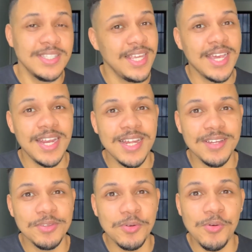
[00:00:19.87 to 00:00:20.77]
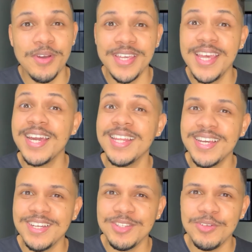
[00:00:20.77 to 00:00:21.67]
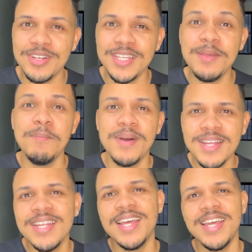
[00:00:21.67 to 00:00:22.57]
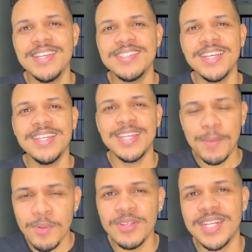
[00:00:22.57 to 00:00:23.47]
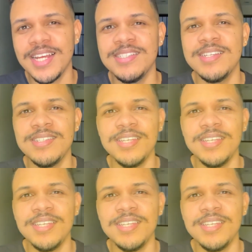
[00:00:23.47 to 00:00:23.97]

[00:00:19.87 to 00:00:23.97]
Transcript: quem é aquele cantor, quem é aquela cantora, que banda é essa que tá por trás desse